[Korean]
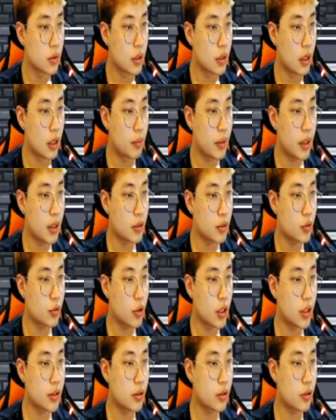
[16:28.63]
아프리카
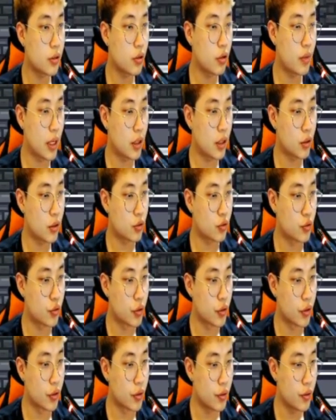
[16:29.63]
쪽에서도
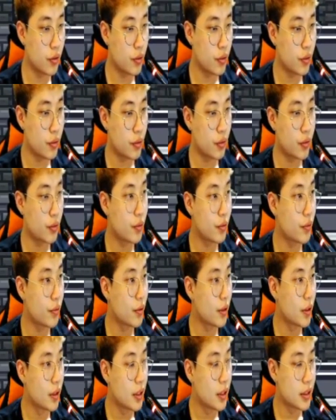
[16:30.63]
바꿔주고요
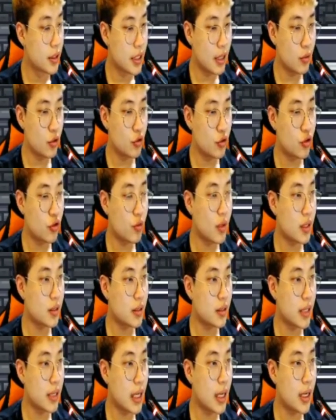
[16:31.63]
참
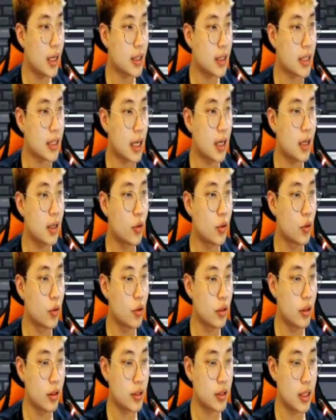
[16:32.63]
유튜브에서 땡아랑 잘
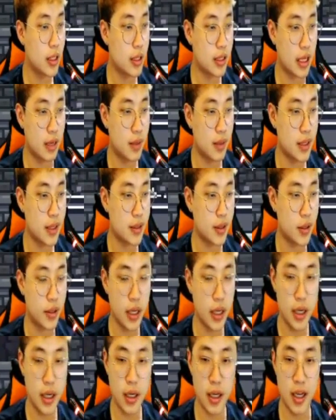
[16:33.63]
노는 영상 잘 봤어요.
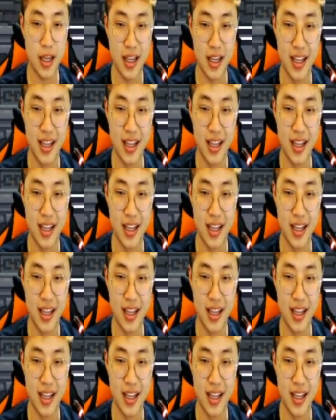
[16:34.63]
땡